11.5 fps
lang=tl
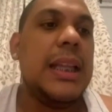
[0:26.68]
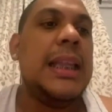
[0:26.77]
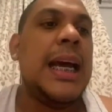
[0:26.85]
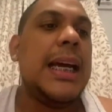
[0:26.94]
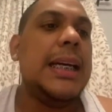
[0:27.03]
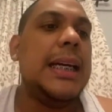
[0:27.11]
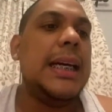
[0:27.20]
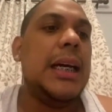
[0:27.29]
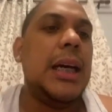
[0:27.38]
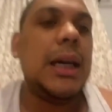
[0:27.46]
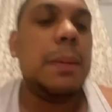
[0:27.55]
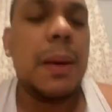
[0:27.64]
Nag,
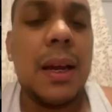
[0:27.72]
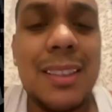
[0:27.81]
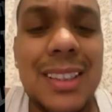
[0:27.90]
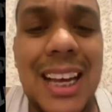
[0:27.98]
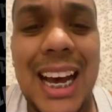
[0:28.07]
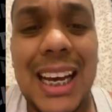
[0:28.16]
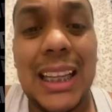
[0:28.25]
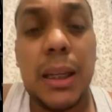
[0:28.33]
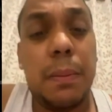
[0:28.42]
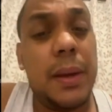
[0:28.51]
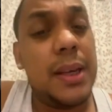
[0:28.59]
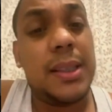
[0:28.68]
uh, meron sa akin
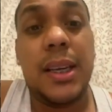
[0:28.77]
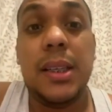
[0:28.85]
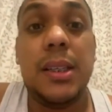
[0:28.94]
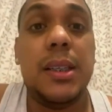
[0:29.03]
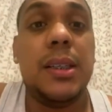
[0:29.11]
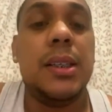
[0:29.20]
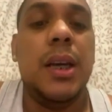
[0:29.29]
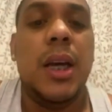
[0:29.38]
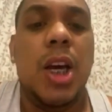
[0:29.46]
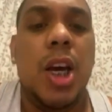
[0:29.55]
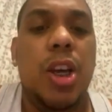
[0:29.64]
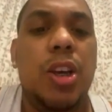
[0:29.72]
nag-message
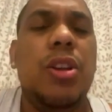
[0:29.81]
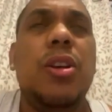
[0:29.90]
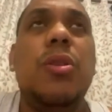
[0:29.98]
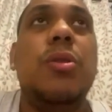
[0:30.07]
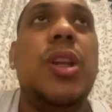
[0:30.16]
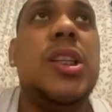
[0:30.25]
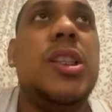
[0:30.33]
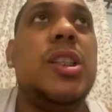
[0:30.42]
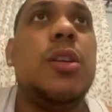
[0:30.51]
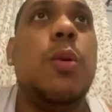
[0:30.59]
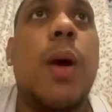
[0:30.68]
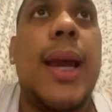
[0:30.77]
you know, this
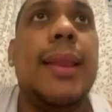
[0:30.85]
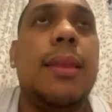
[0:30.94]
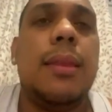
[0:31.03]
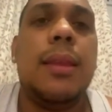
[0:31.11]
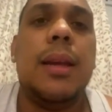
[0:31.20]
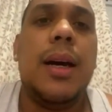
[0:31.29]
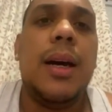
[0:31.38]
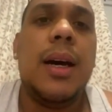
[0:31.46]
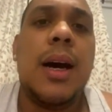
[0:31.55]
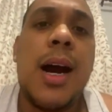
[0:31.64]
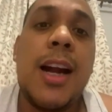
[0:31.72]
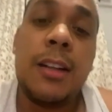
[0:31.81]
is quite
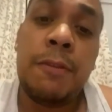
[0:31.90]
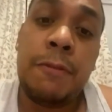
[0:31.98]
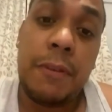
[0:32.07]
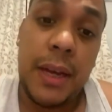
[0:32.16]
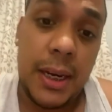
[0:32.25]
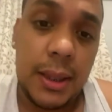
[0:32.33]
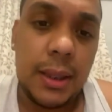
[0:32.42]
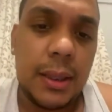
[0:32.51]
uh, heartfelt.